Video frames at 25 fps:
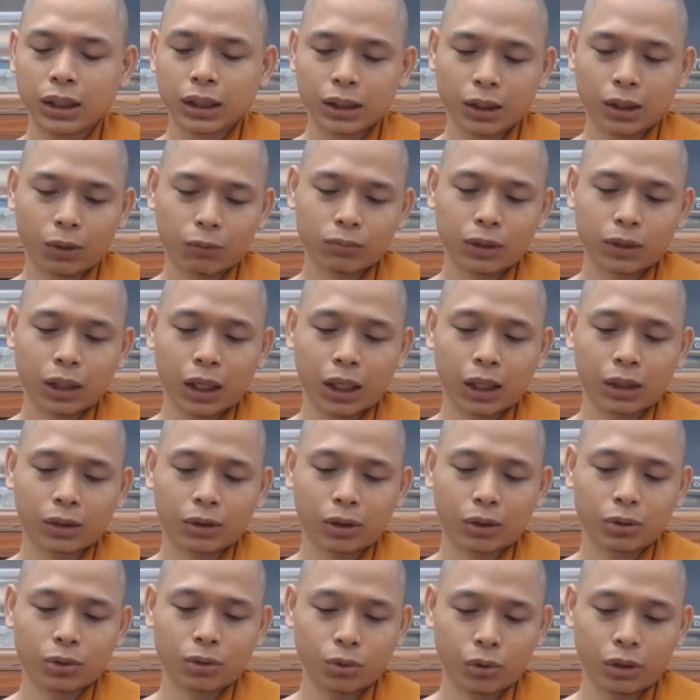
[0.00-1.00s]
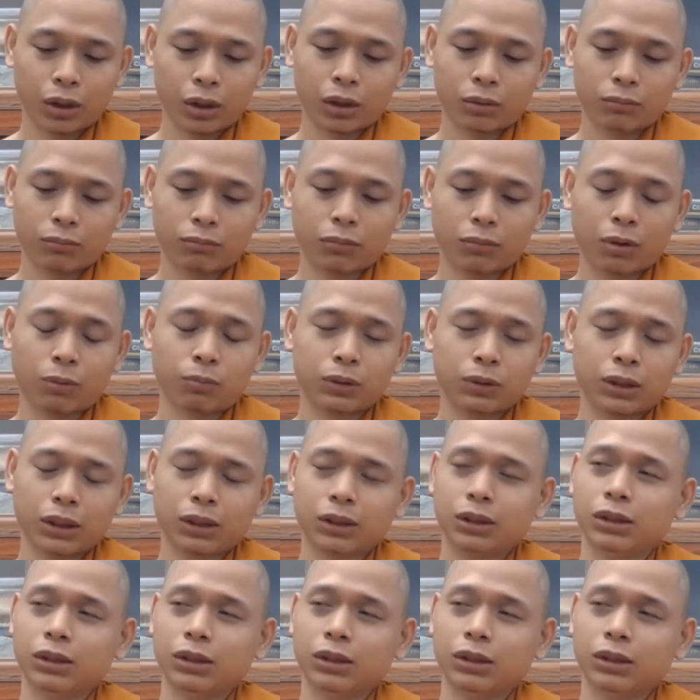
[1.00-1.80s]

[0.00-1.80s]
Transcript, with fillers: không thể có chuyện một cái